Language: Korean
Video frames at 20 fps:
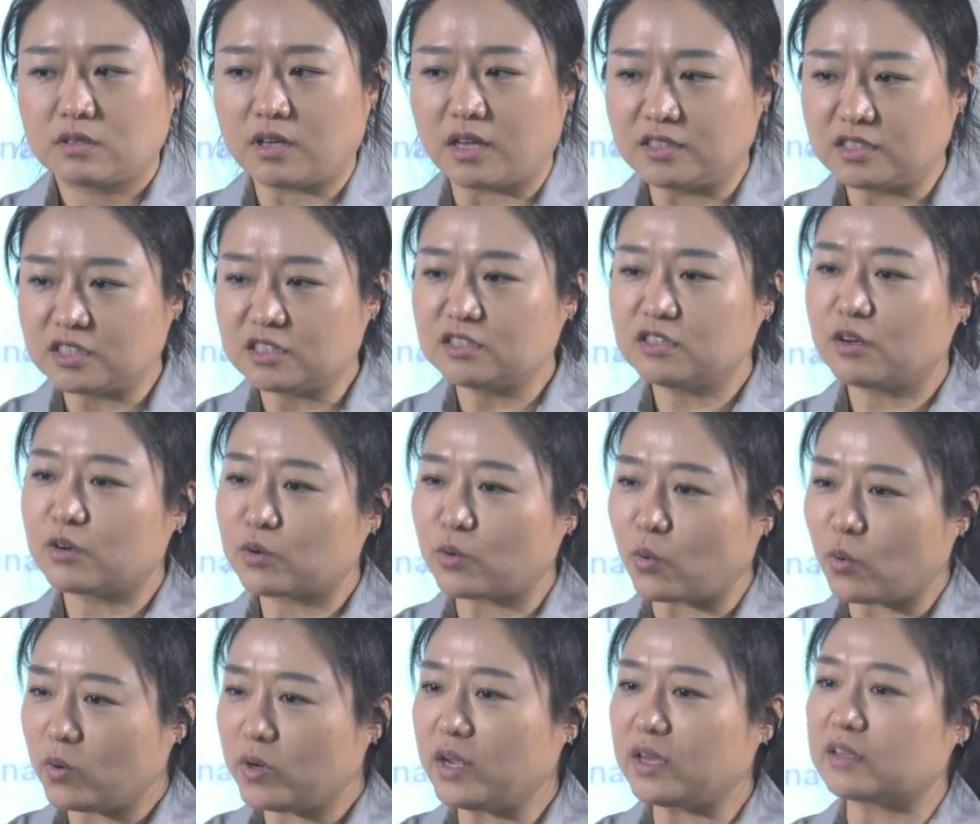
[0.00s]
엔지니어로
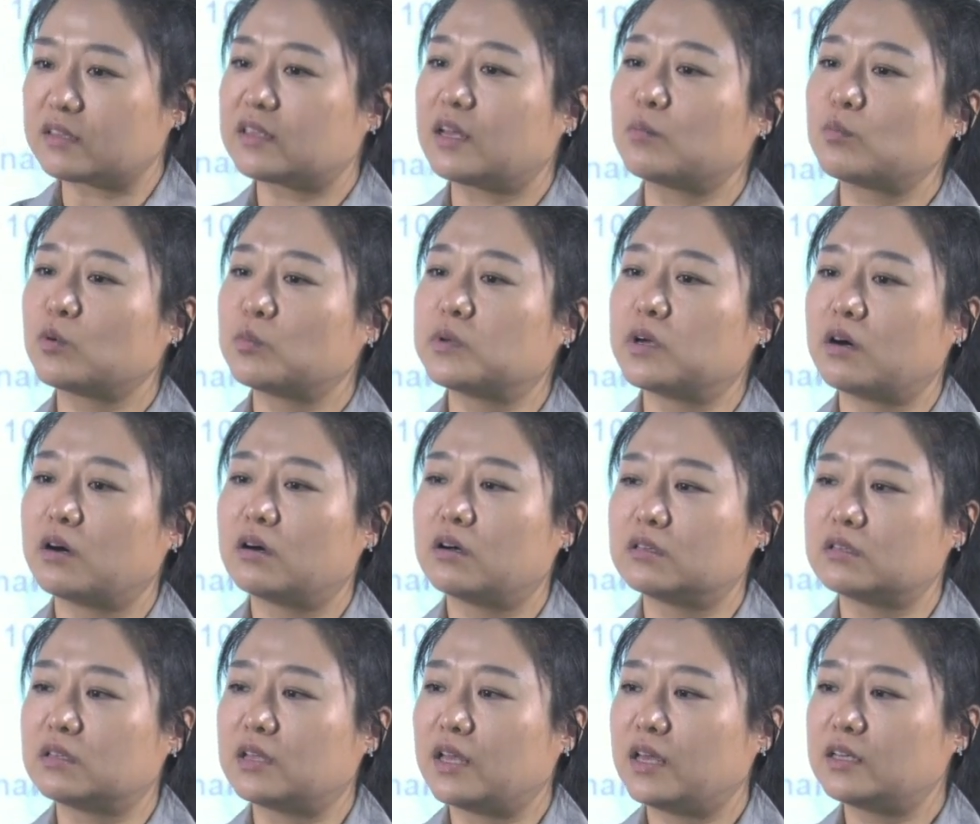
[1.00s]
오래 있다
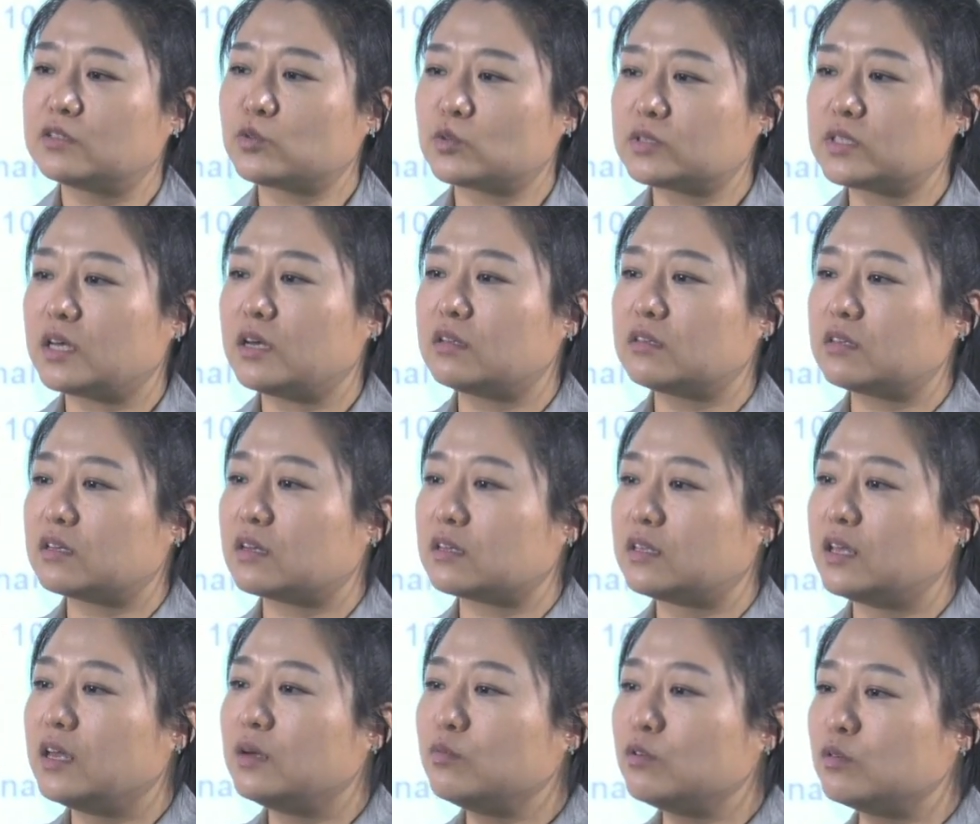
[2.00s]
보면 내 소사이어티가
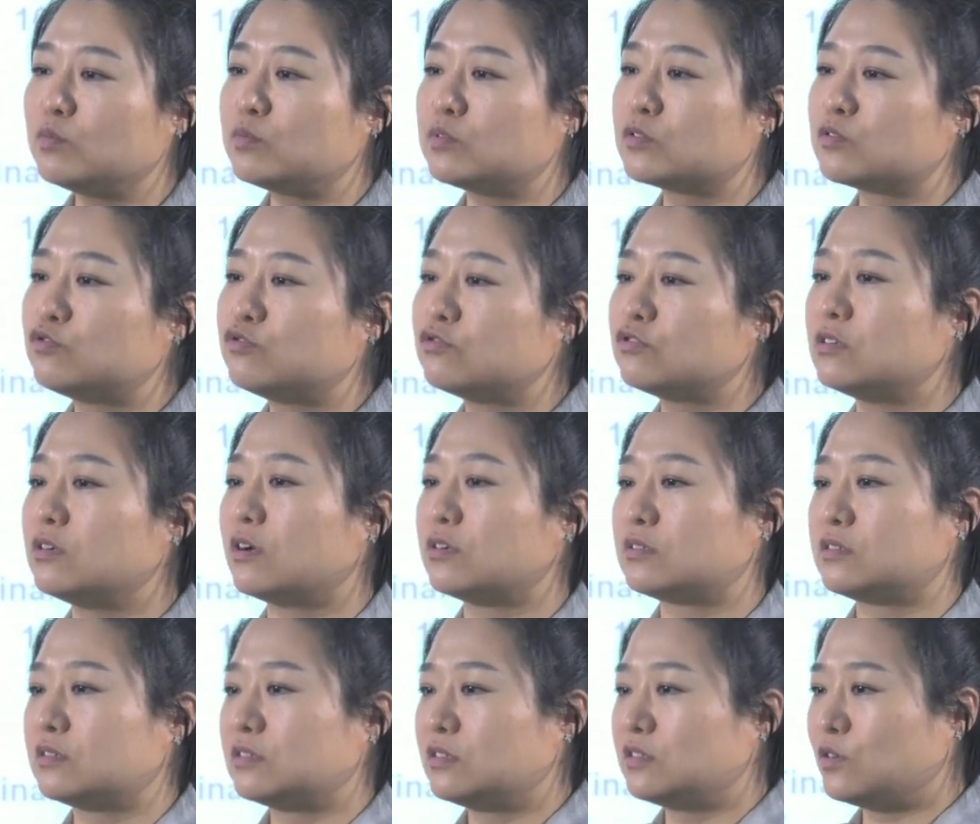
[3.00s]
대부분
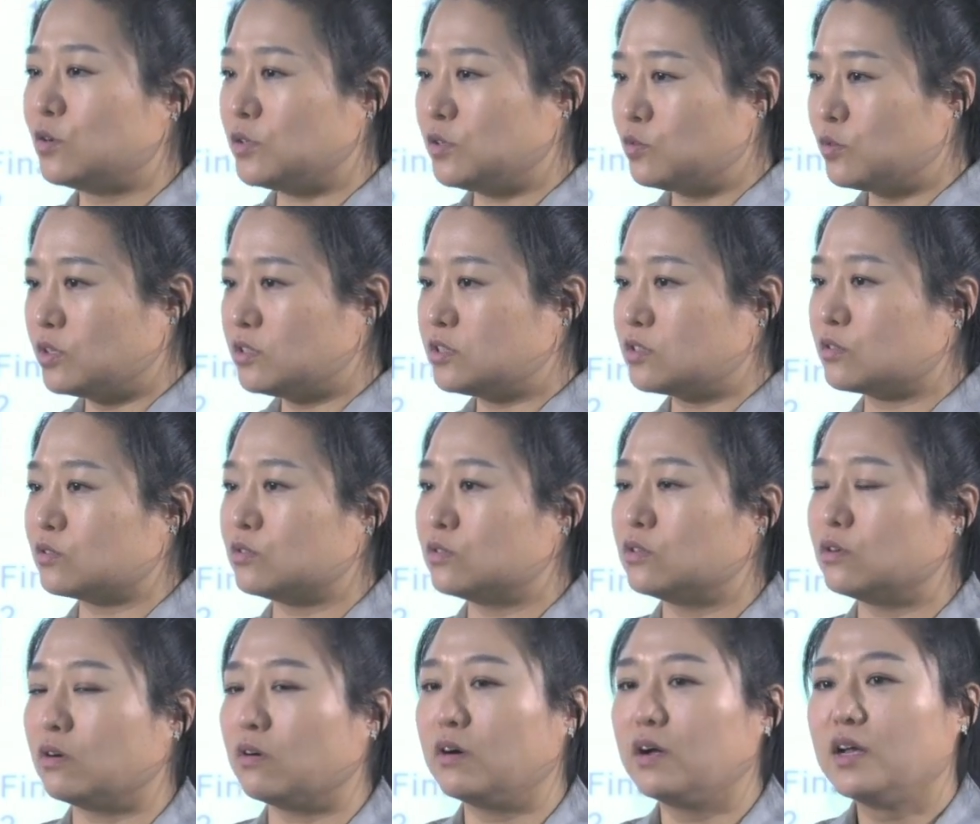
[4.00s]
구글러들로
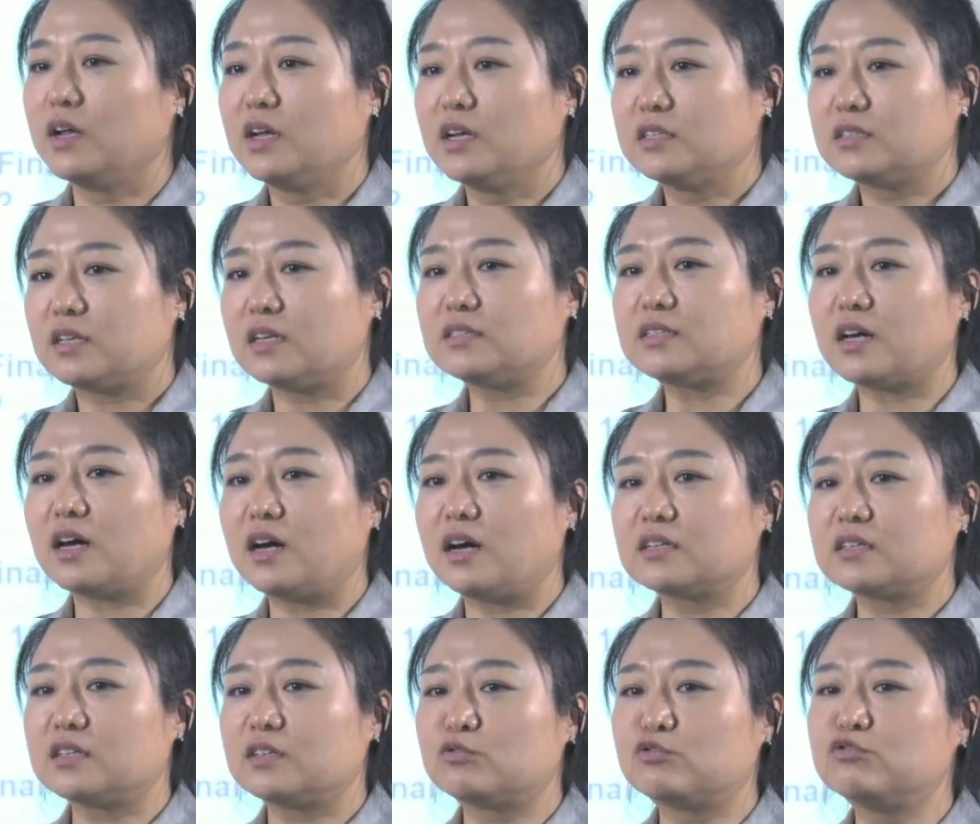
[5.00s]
이루어지고
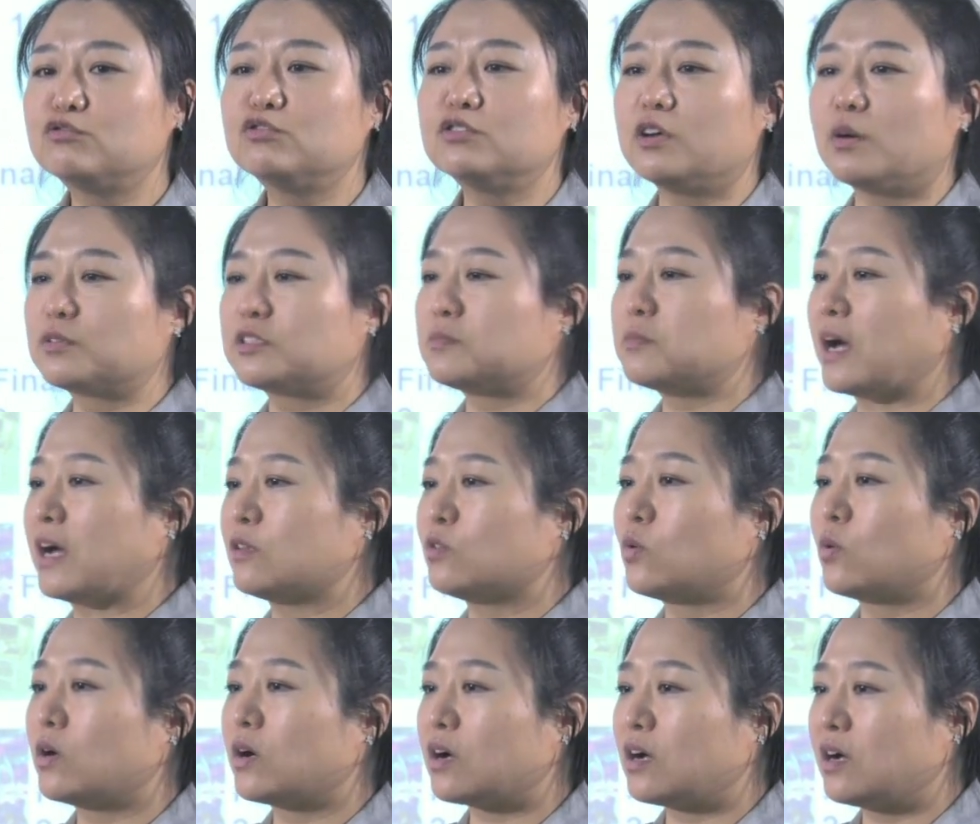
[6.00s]
세상이 구글이 없으면 안
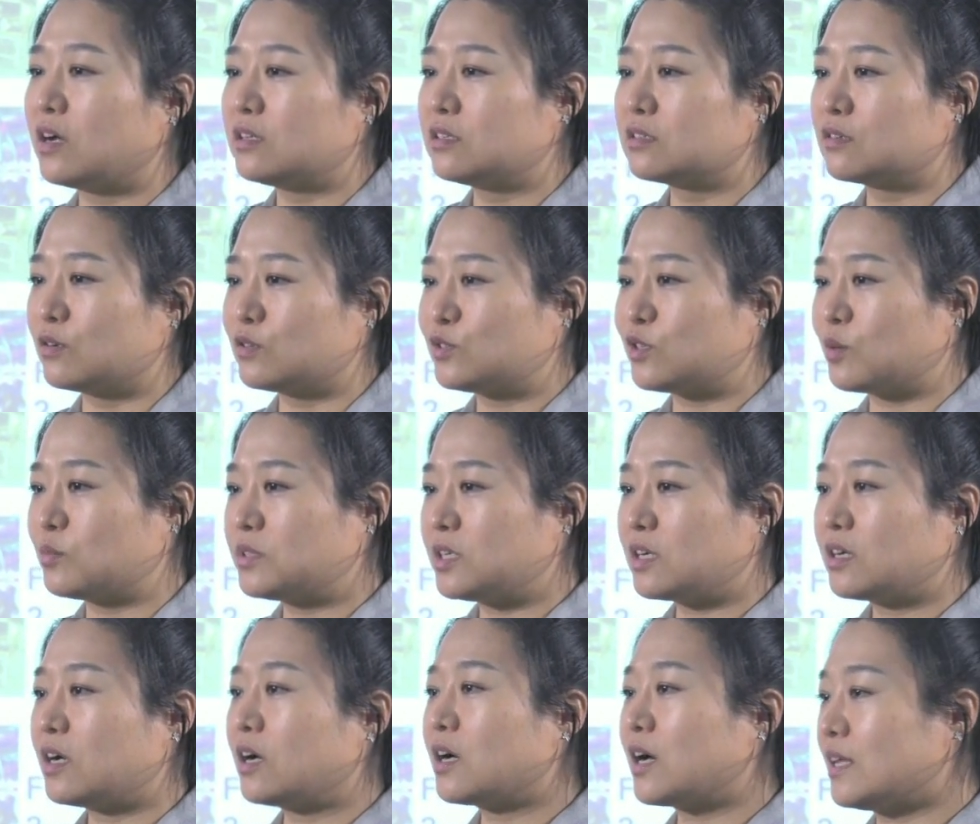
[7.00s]
돌아가는 것처럼
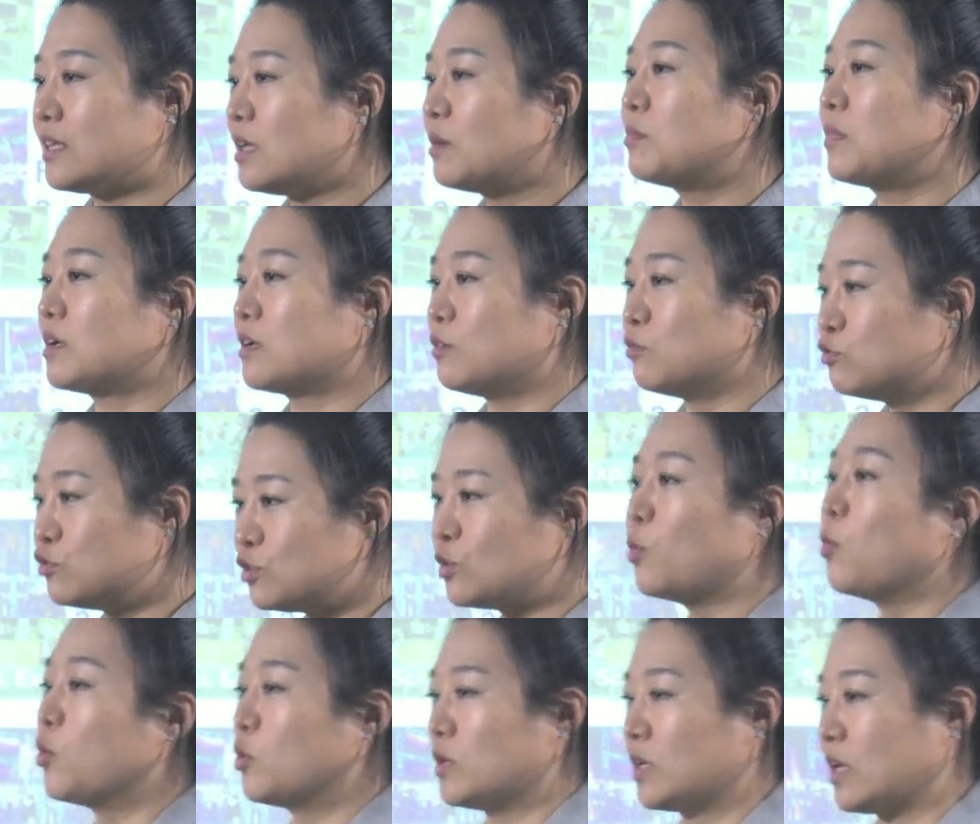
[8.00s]
착각한단 말이에요.
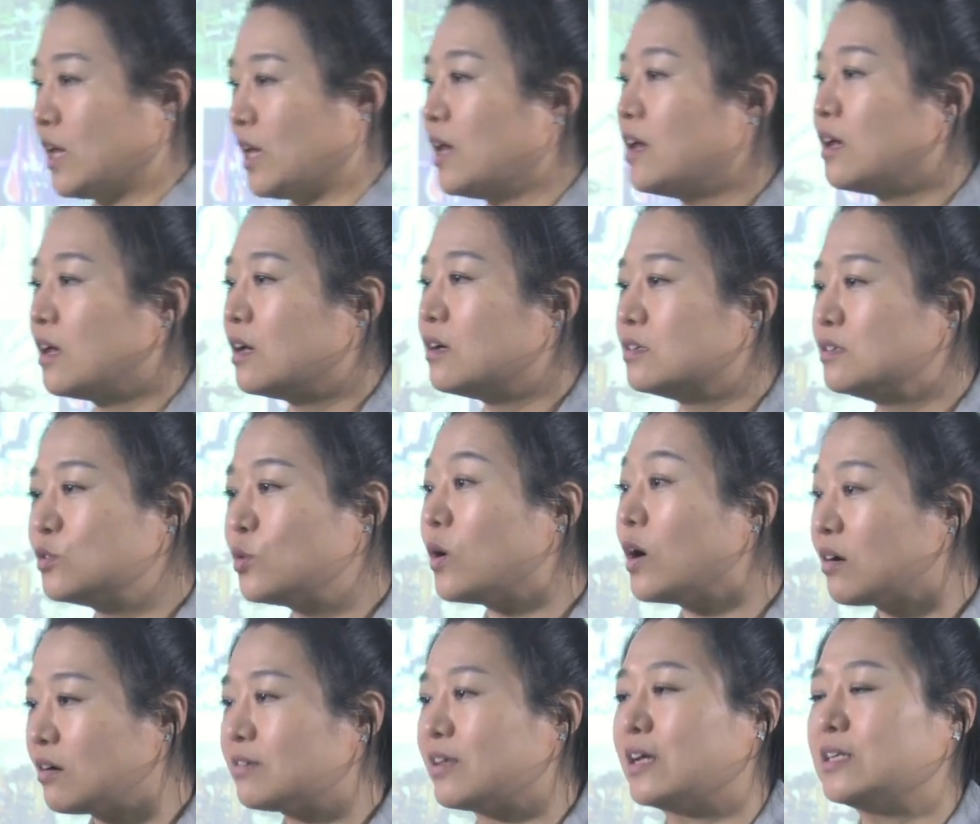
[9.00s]
우리도 모르게.
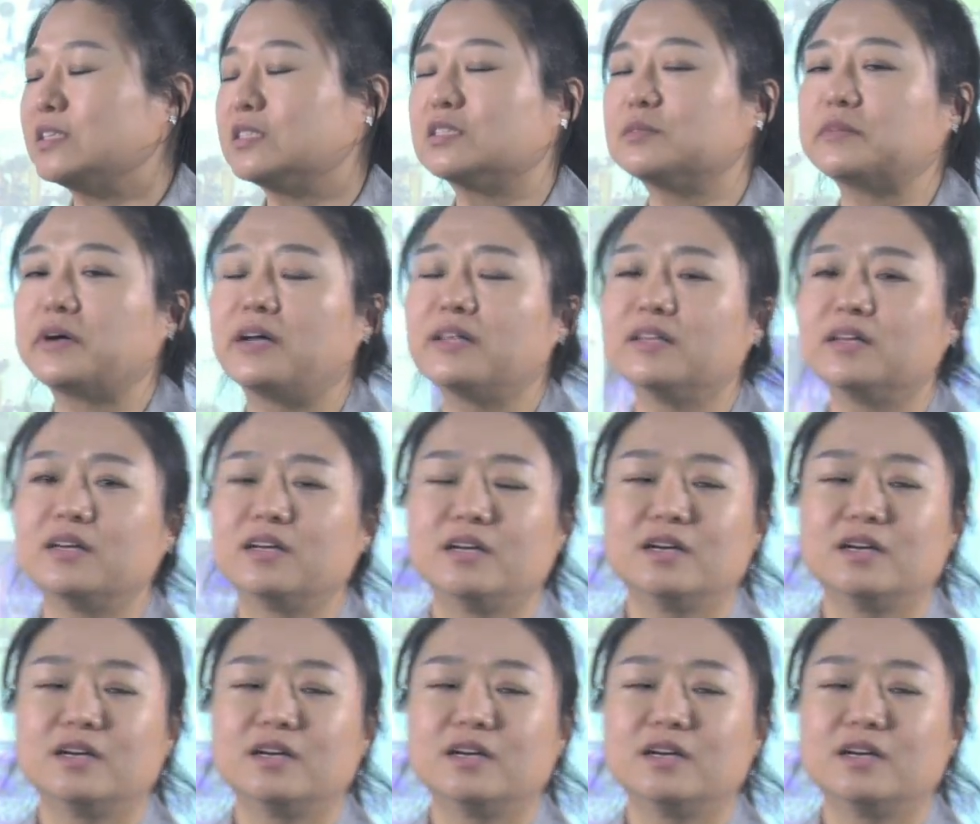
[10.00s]
의도한 건 아니지만.